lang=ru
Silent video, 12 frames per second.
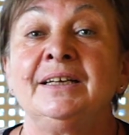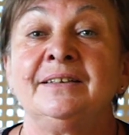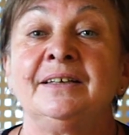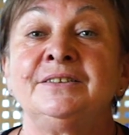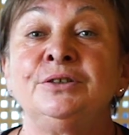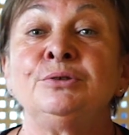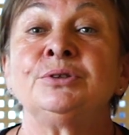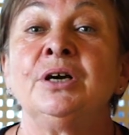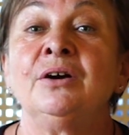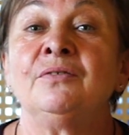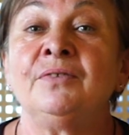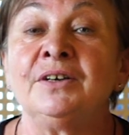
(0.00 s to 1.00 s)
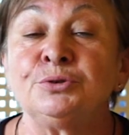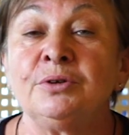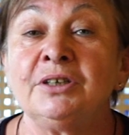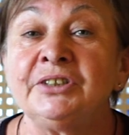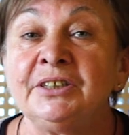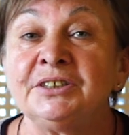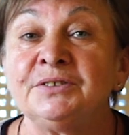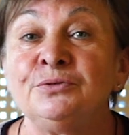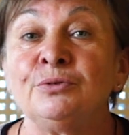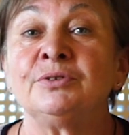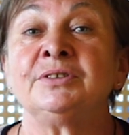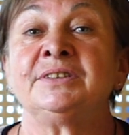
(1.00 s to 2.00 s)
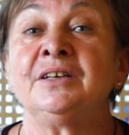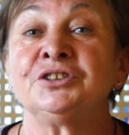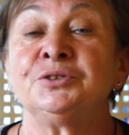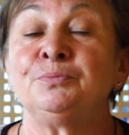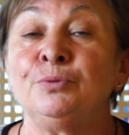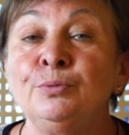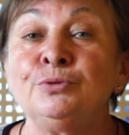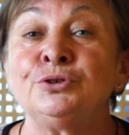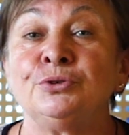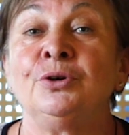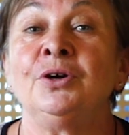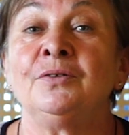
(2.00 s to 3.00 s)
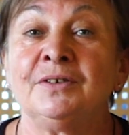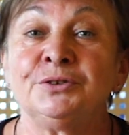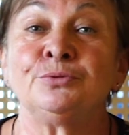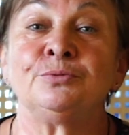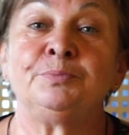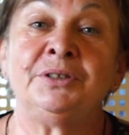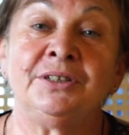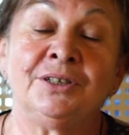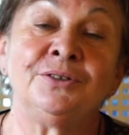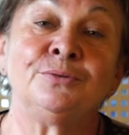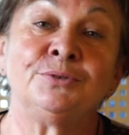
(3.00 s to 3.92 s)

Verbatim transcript: Надеюсь, ваш урожай свеклы с нашей помощью вас приятно